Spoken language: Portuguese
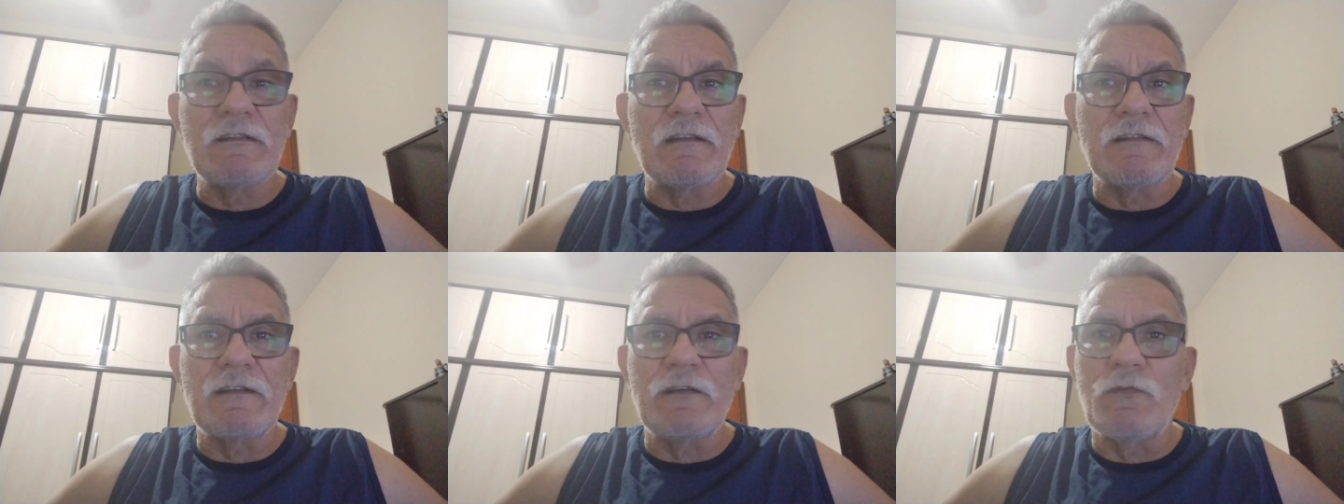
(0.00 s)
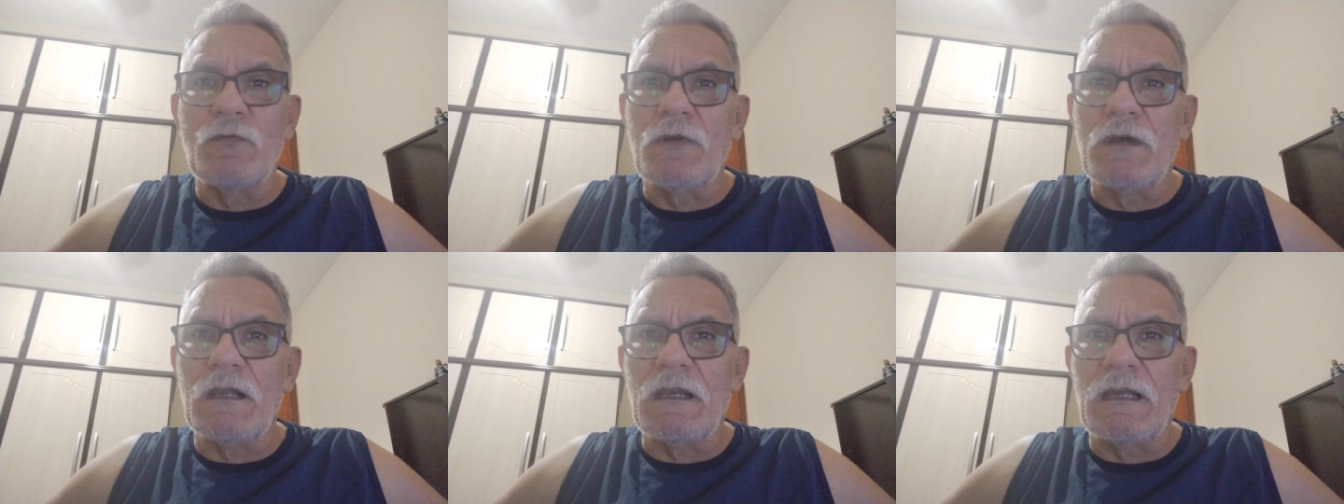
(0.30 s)

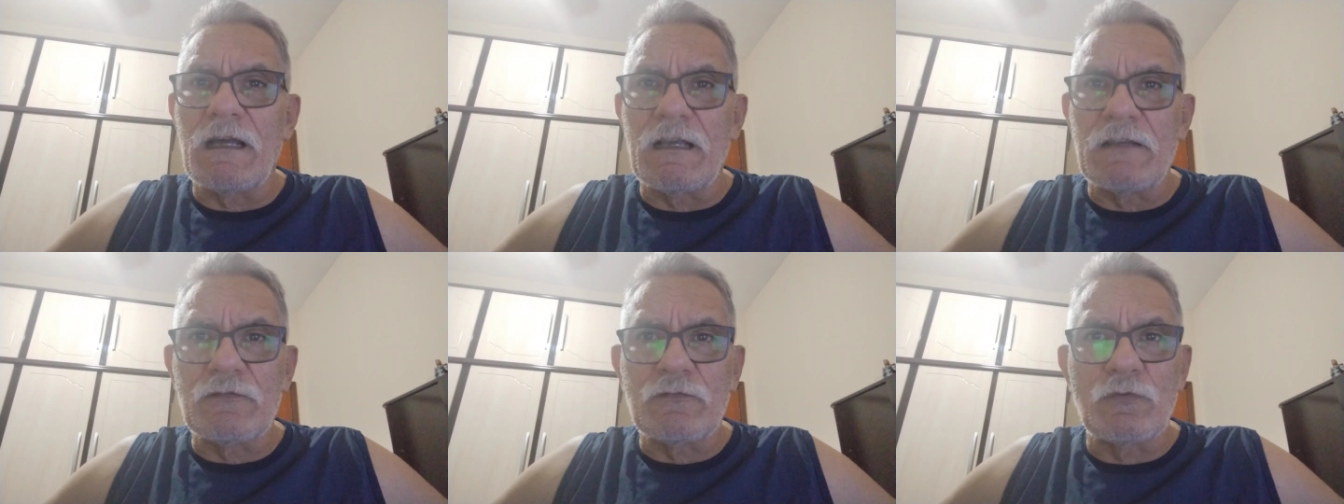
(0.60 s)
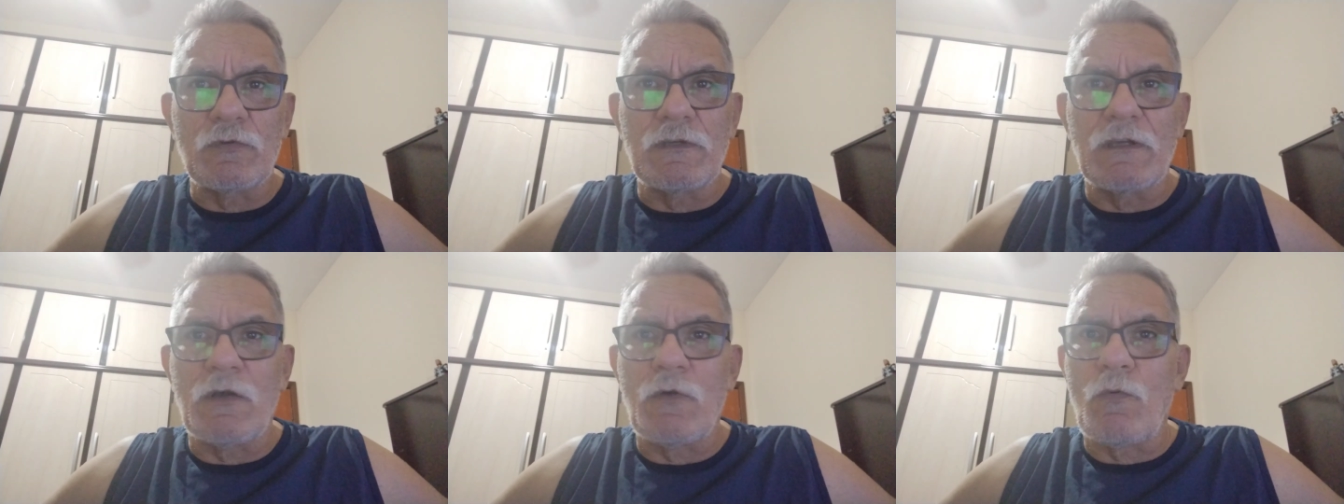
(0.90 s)
desenho
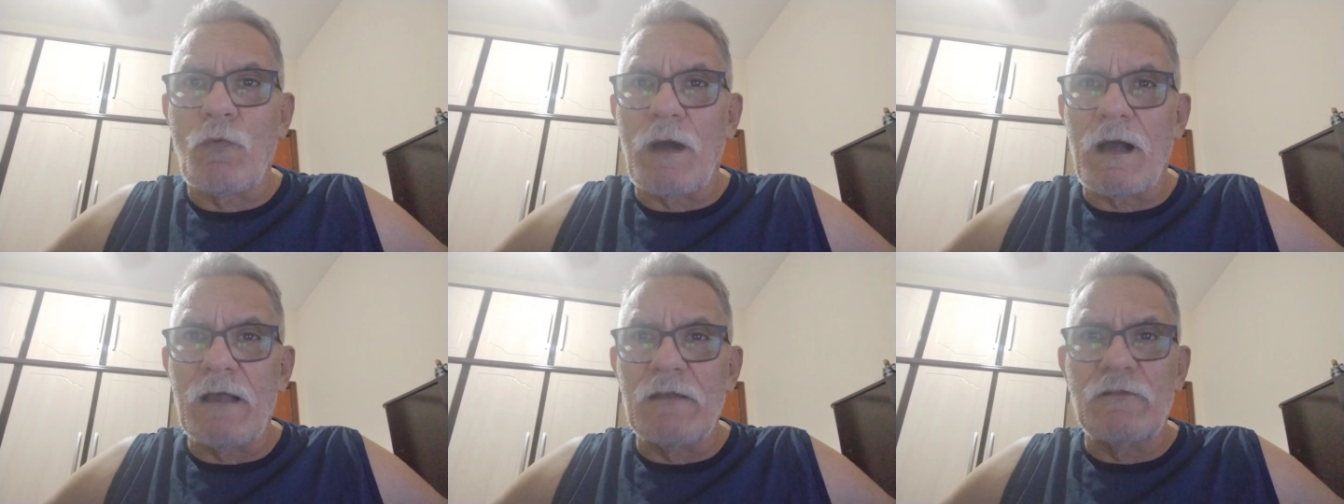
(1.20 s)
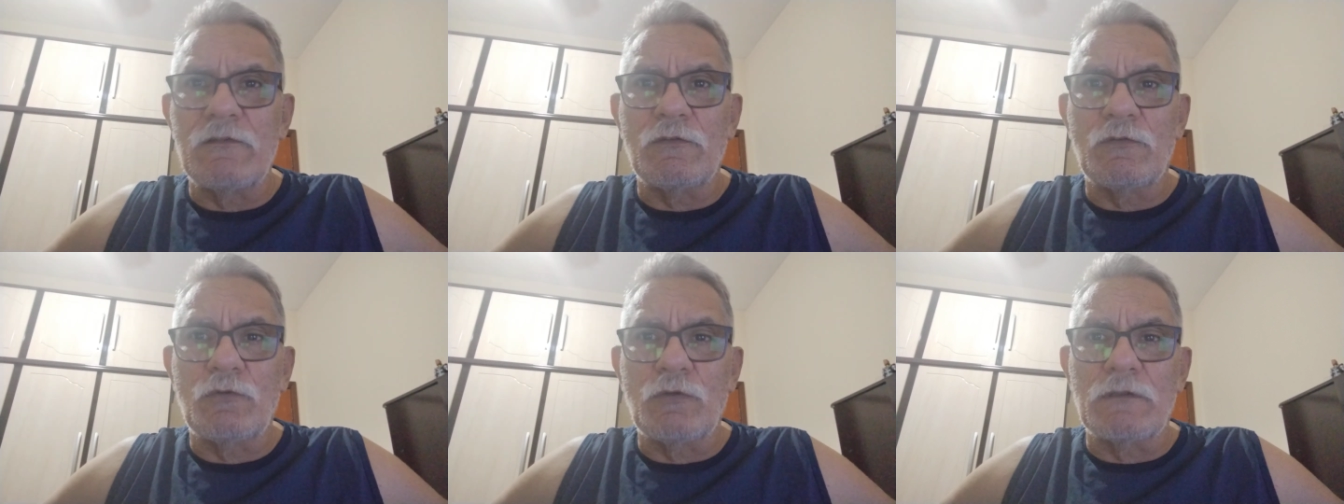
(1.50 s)
clássico que
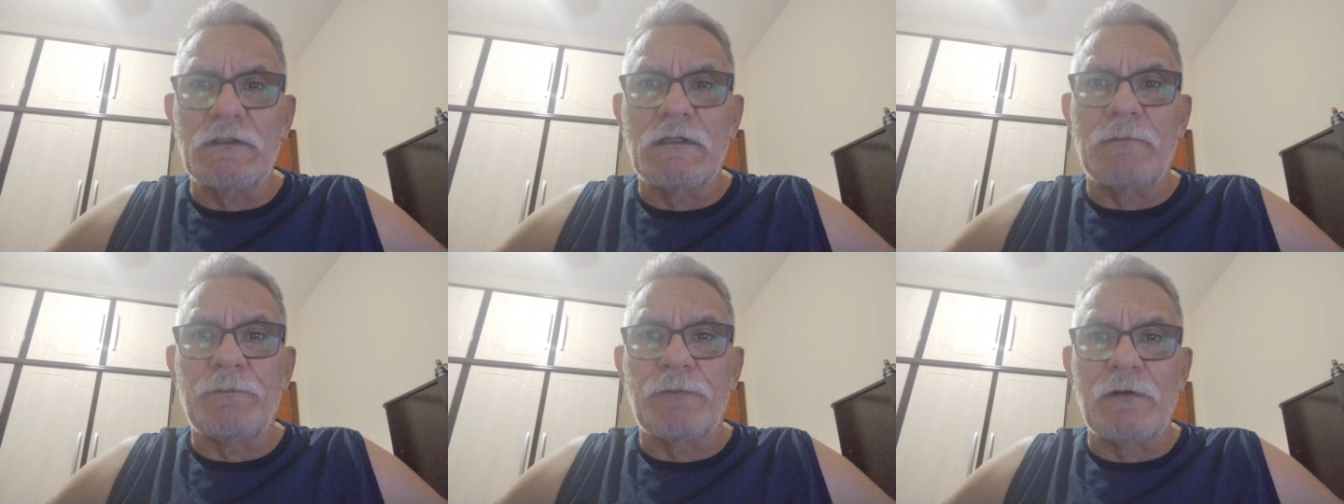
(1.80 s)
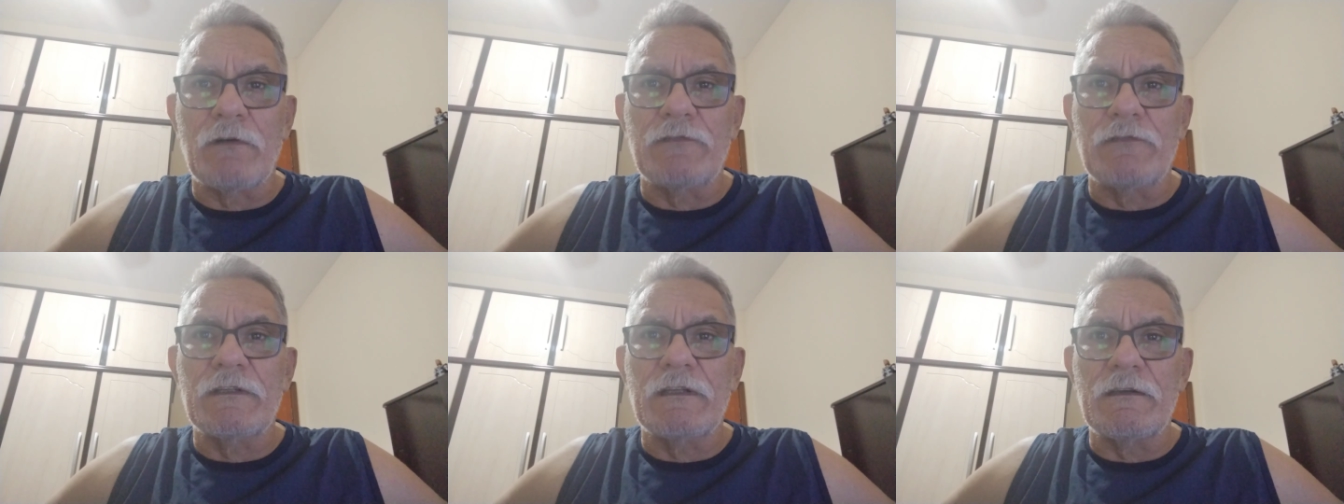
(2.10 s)
quase toda a
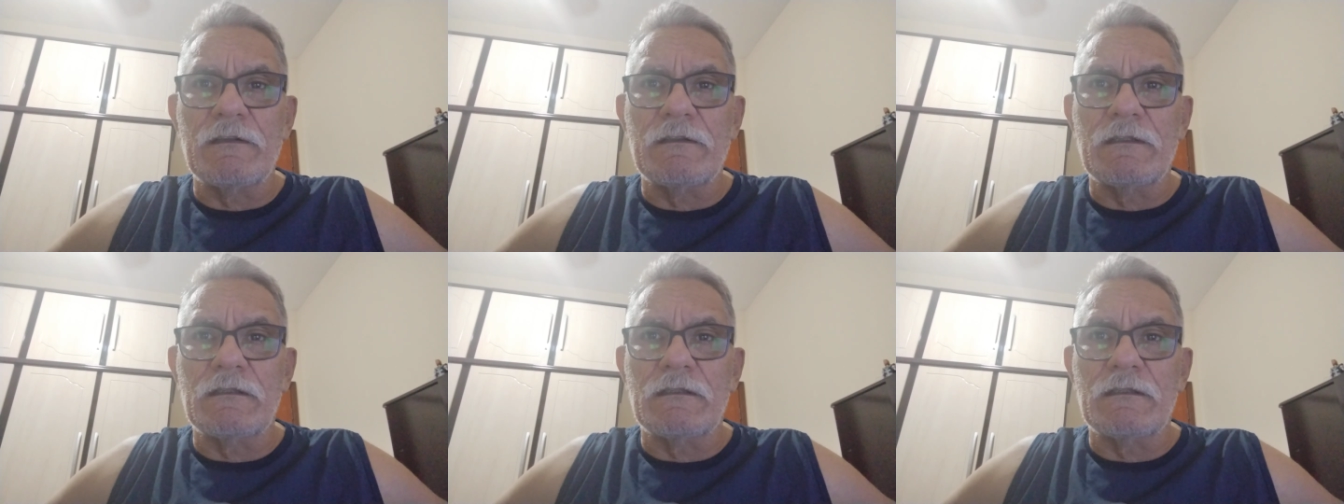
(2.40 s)
prova da,